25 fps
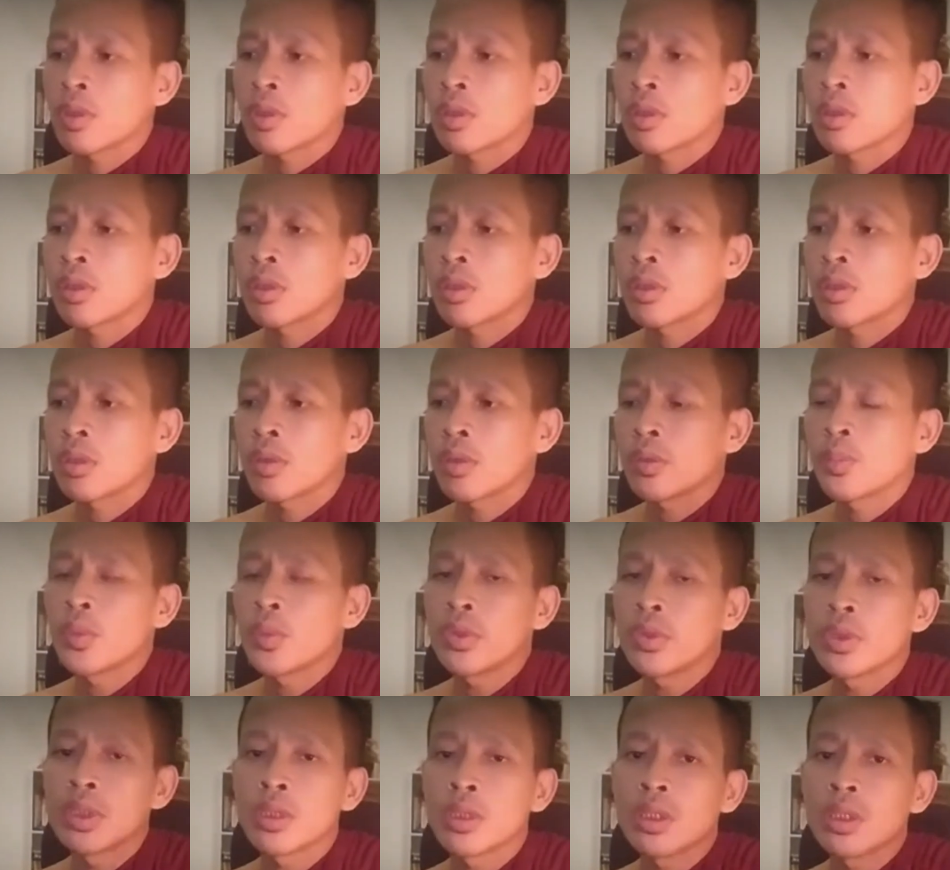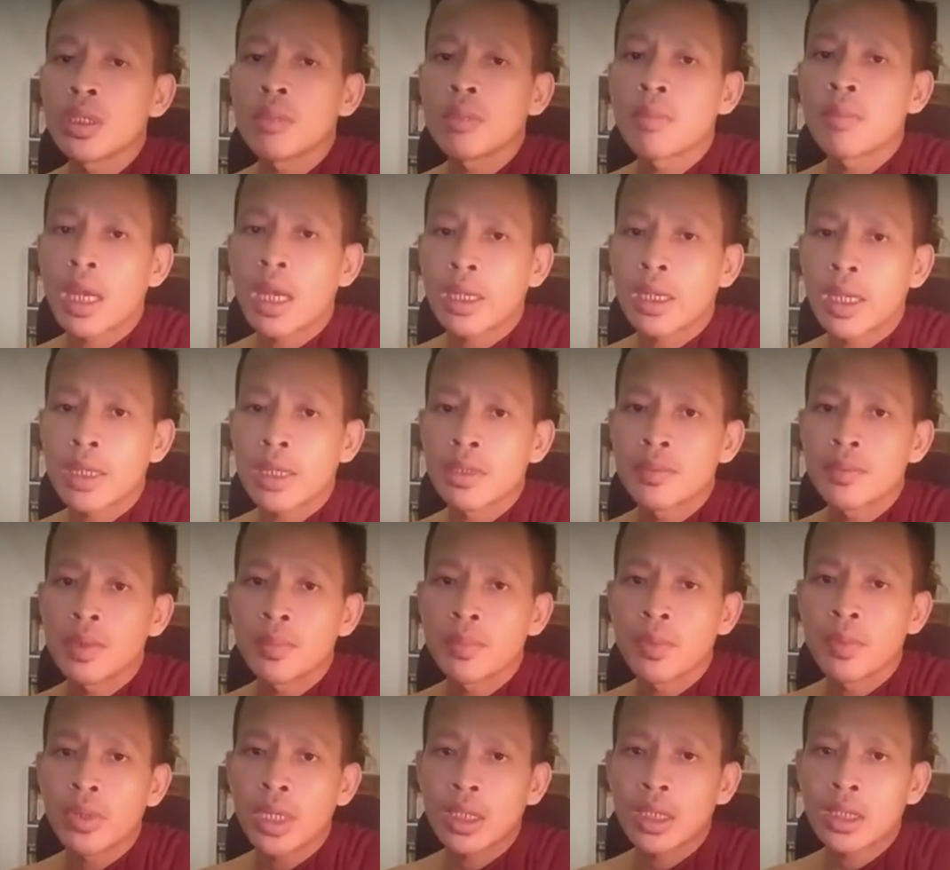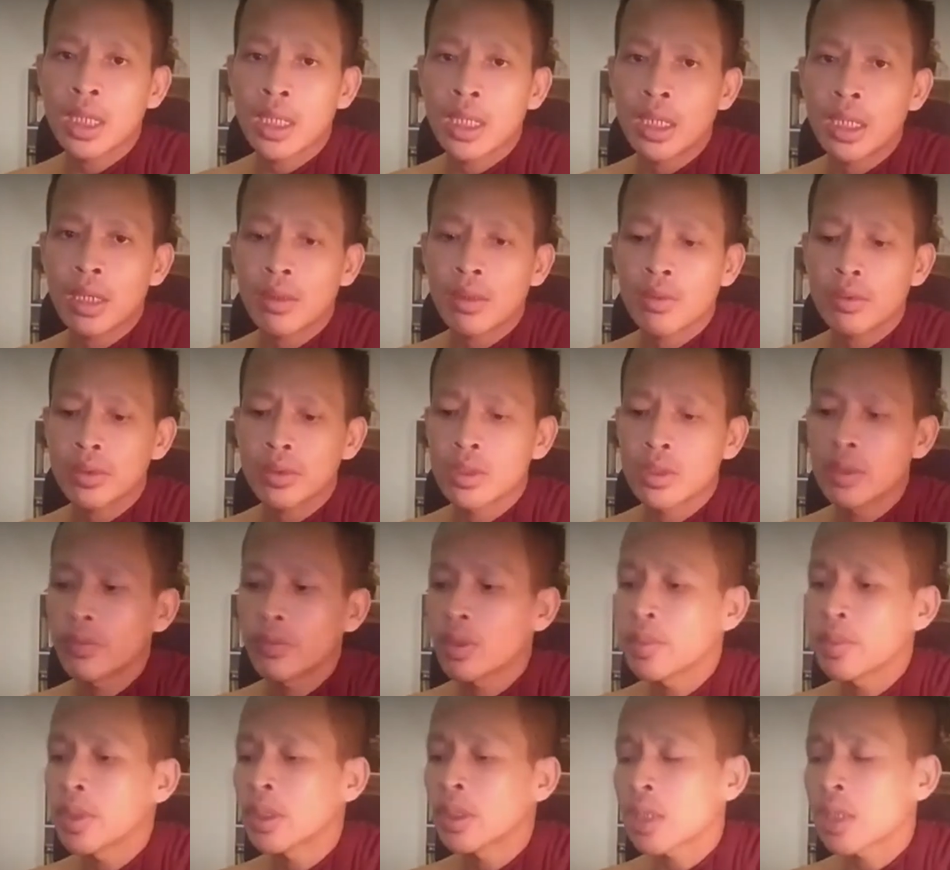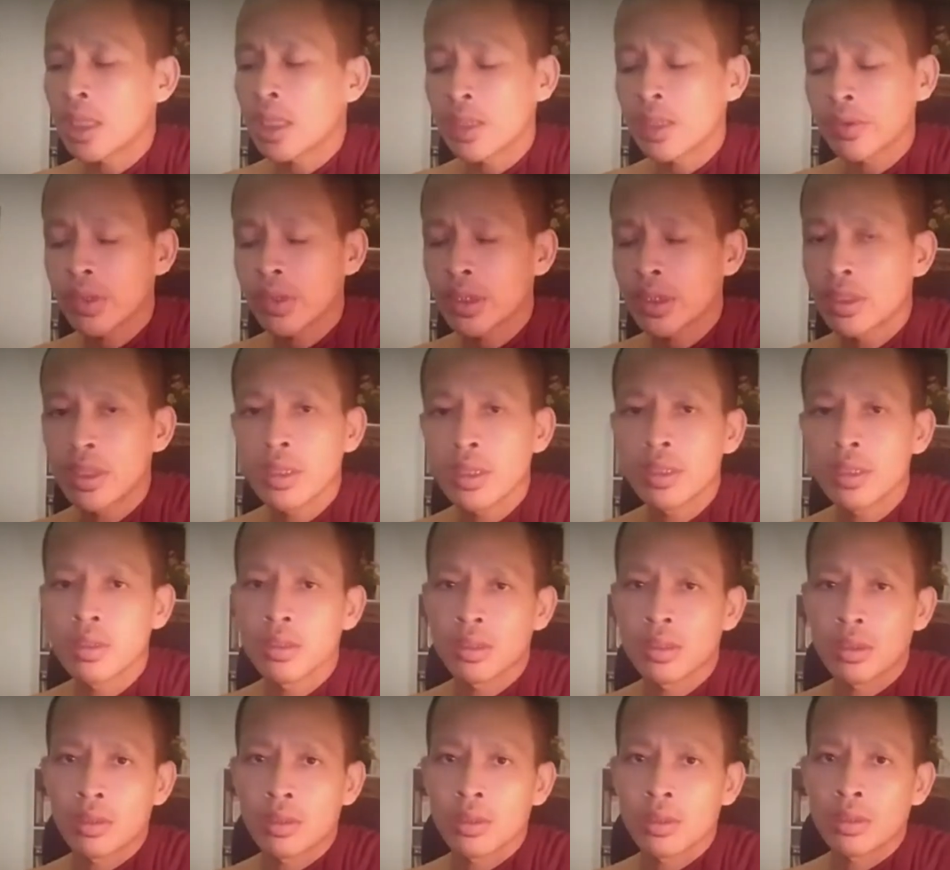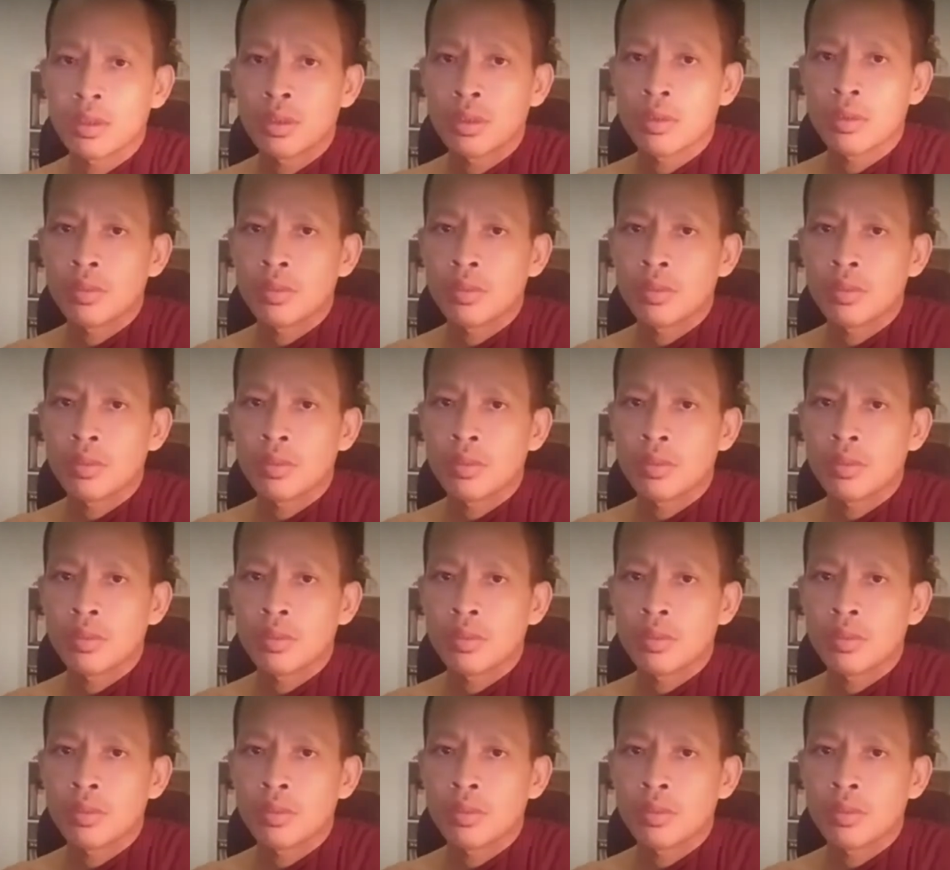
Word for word: coi bộ dương thơm bàn đây chỉ vật bộ này trà đầm nông dương miền trà đầm vậy thì bộ